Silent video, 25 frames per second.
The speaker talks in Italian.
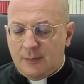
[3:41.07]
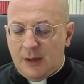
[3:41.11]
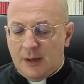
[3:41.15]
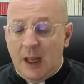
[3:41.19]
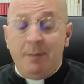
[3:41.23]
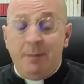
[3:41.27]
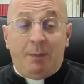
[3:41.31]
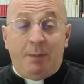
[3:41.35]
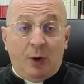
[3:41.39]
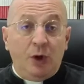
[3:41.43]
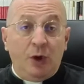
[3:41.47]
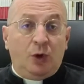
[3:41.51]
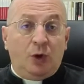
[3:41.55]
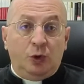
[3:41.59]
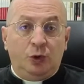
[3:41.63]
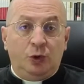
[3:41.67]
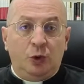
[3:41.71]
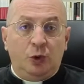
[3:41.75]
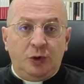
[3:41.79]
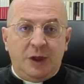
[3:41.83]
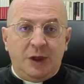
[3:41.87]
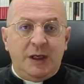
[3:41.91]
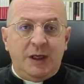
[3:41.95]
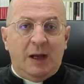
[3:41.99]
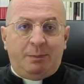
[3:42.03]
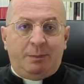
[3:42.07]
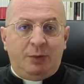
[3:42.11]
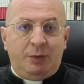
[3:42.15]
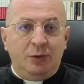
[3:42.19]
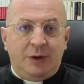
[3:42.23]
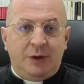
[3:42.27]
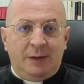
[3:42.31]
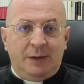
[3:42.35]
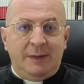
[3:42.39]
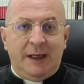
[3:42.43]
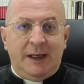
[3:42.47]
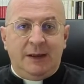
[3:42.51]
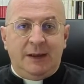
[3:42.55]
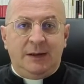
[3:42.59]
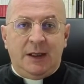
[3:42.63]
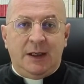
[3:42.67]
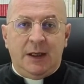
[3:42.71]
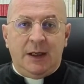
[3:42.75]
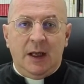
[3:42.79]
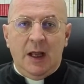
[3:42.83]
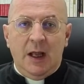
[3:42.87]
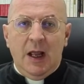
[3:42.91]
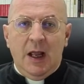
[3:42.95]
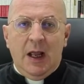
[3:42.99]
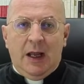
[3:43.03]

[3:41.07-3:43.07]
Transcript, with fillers: e poi con tutti gli appuntamenti,